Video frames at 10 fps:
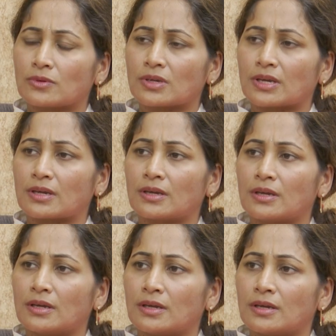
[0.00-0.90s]
ఓకే
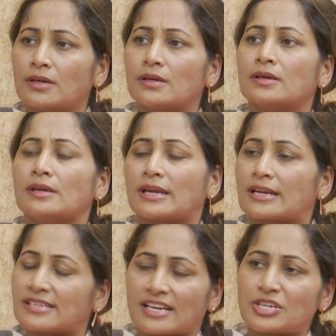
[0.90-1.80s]
ఇక్కడ
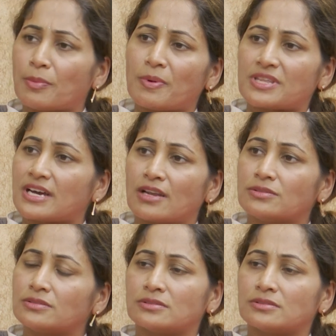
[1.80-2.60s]
సంక్షేమ పథకాలు